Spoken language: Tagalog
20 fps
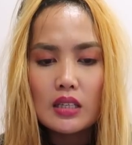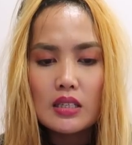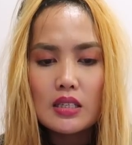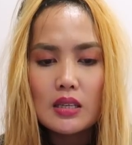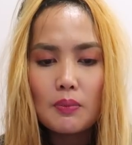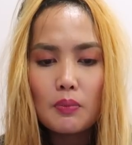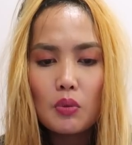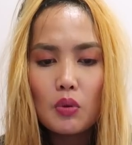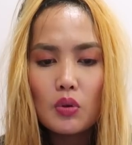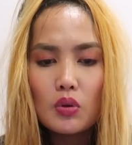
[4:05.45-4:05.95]

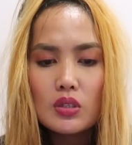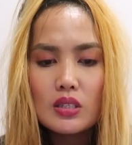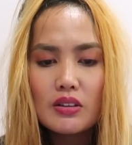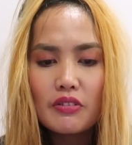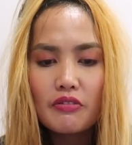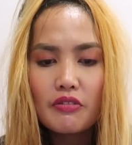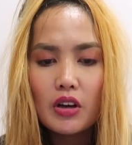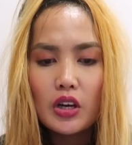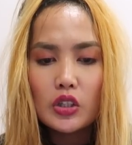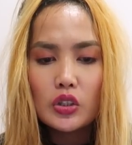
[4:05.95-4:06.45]
Isa po sa
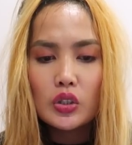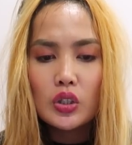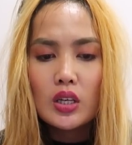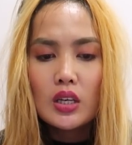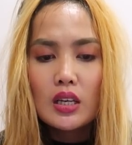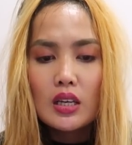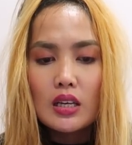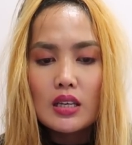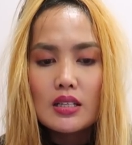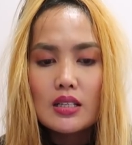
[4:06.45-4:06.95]
fashion,
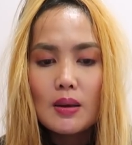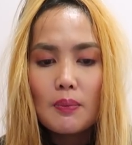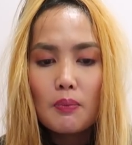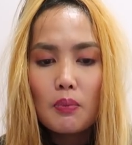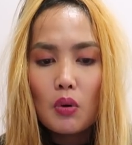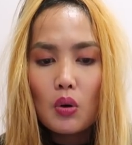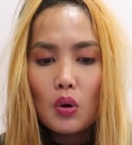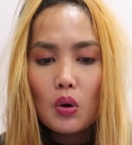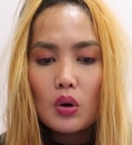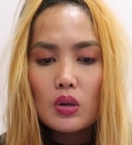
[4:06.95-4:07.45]
isa
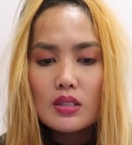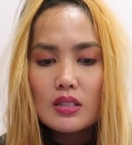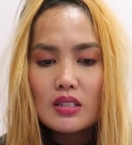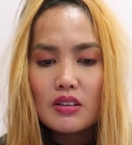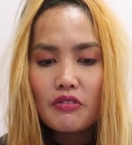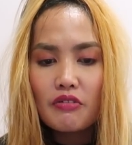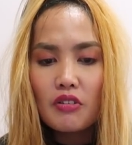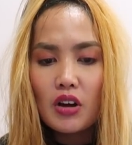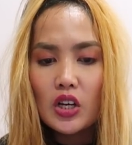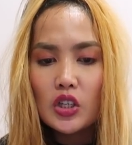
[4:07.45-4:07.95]
po
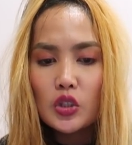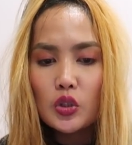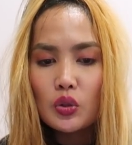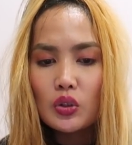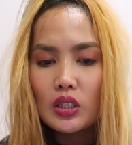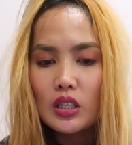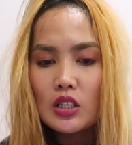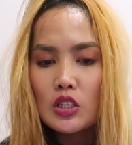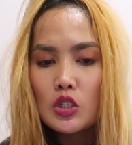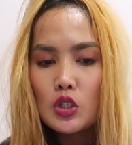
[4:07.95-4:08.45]
sa fashion
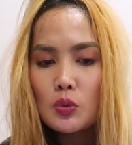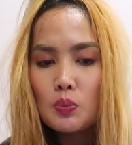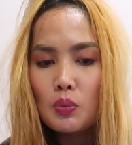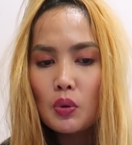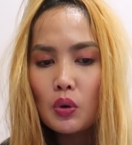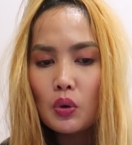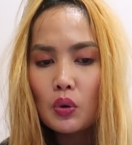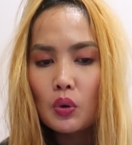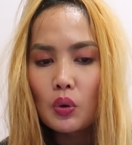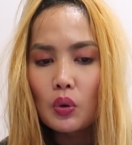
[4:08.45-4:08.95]

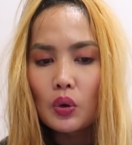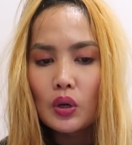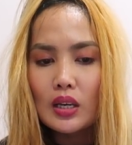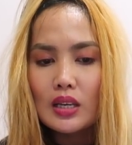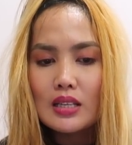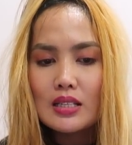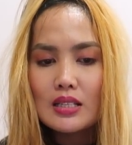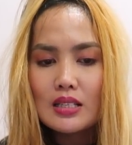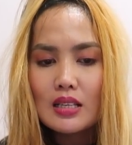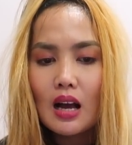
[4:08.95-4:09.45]
inspo ko.
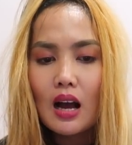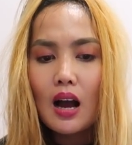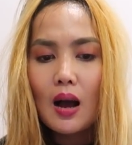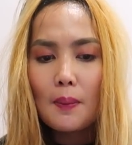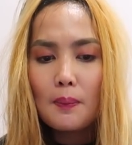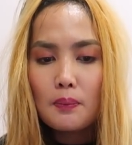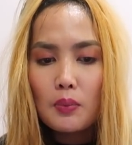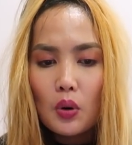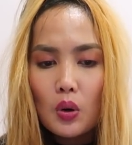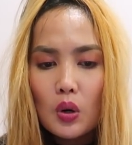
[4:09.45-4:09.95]
Isa
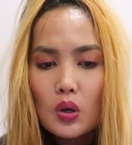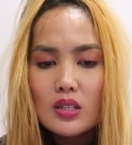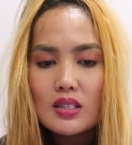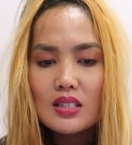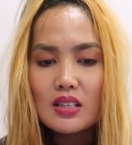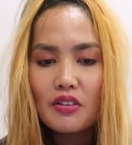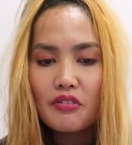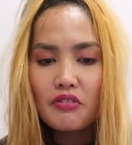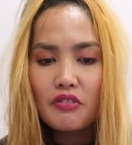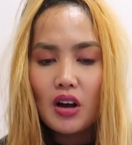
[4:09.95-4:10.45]
ka po
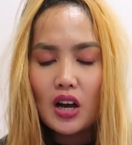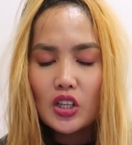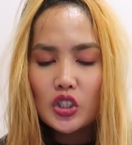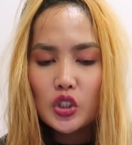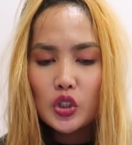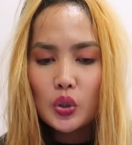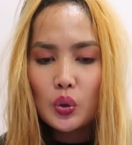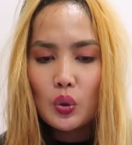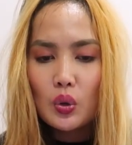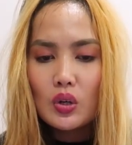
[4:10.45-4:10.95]
sa
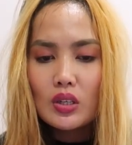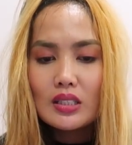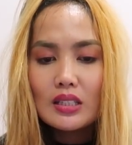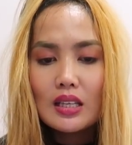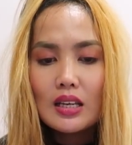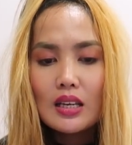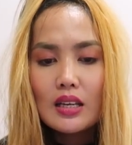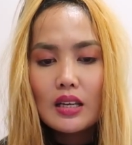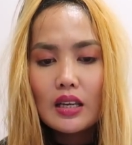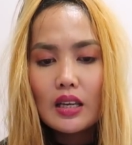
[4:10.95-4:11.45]
fashion
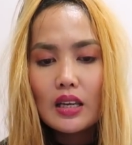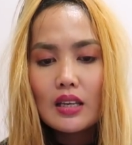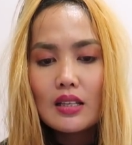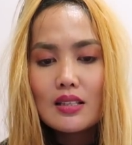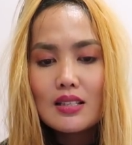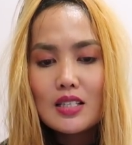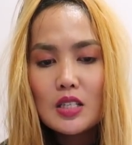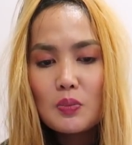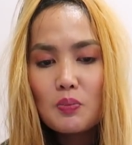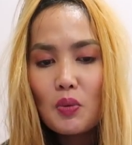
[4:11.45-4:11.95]

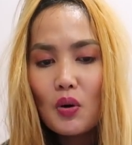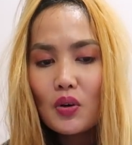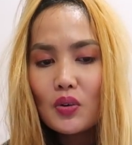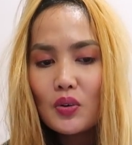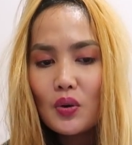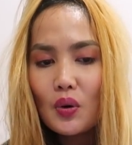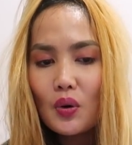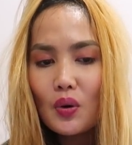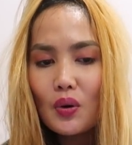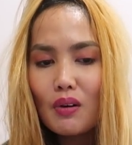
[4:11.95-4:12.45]
inspo
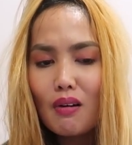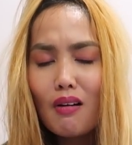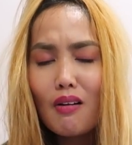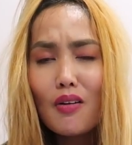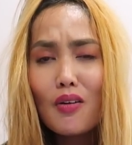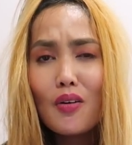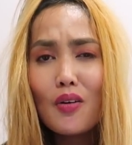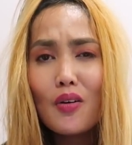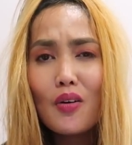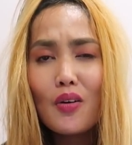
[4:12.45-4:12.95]
ko.
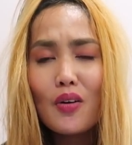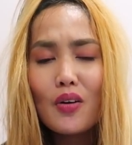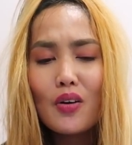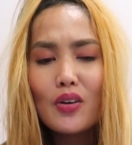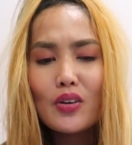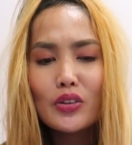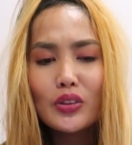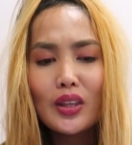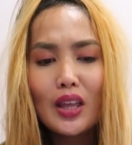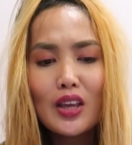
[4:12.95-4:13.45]
Oh,
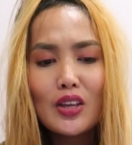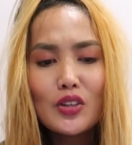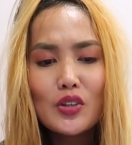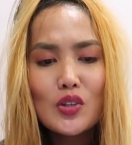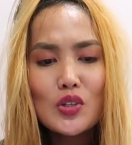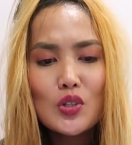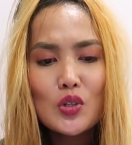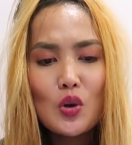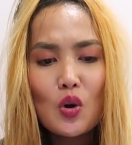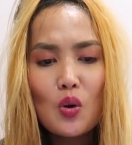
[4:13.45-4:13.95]
thank
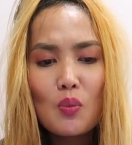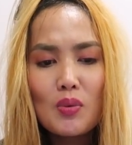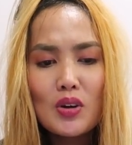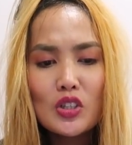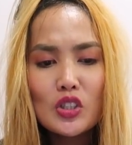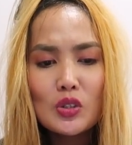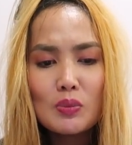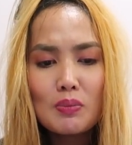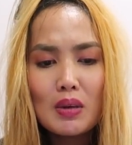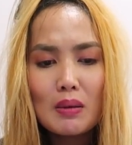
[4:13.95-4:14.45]
you so
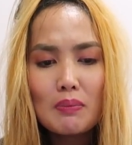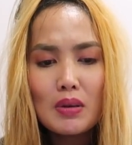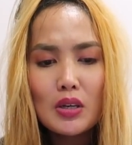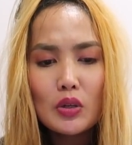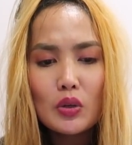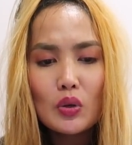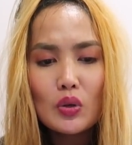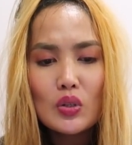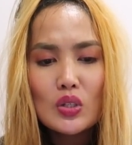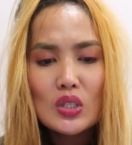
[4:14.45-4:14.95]
much, bebe ko.